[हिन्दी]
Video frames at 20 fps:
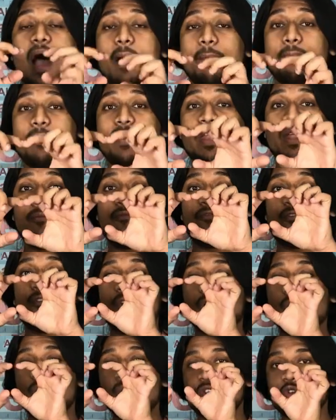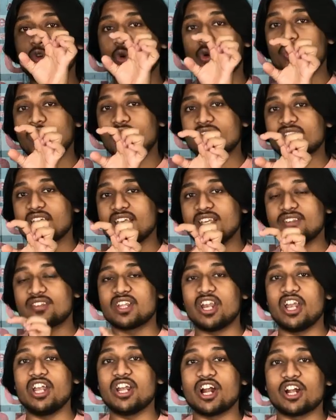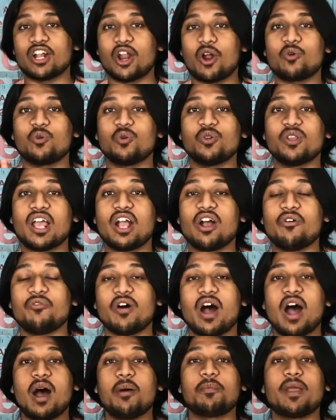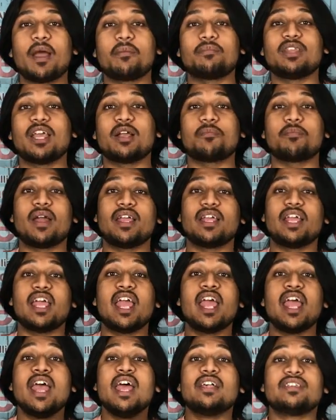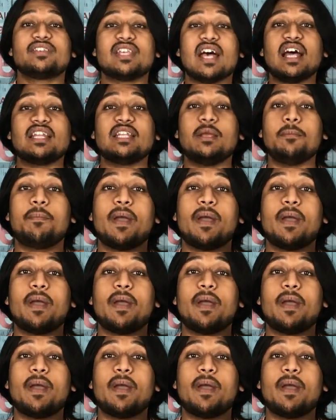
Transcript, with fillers: अपने फ़ोन में छोटा सा स्क्रीन कटआउट हो जाएगा वहाँ पर आप देख पाएंगे साथ ही